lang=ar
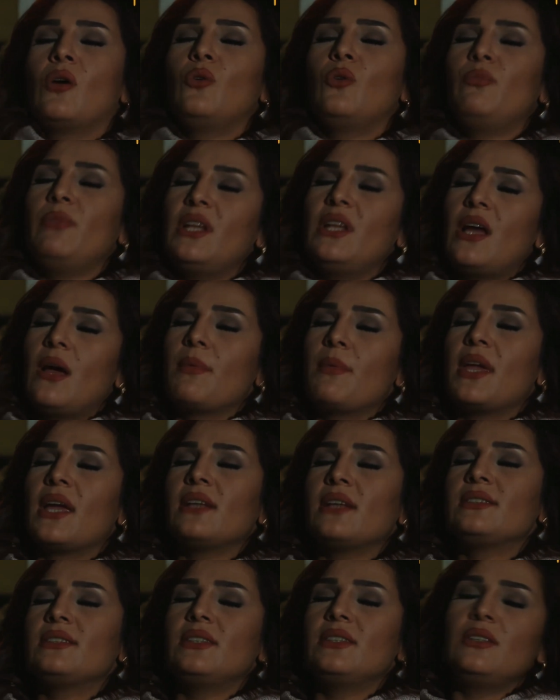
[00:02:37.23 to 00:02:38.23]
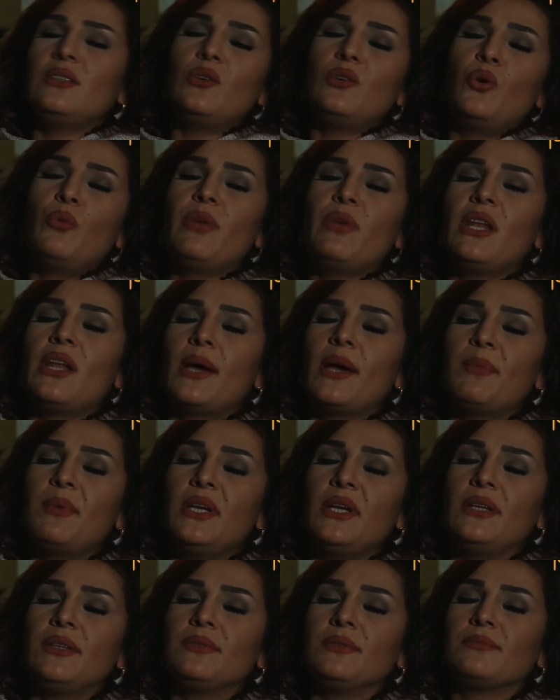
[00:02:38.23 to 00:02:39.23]
قومي نامي أختي قومي
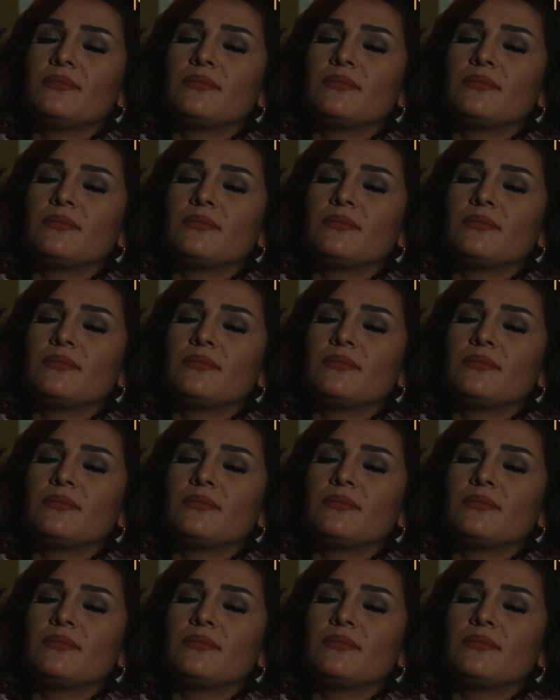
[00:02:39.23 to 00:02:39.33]
نامي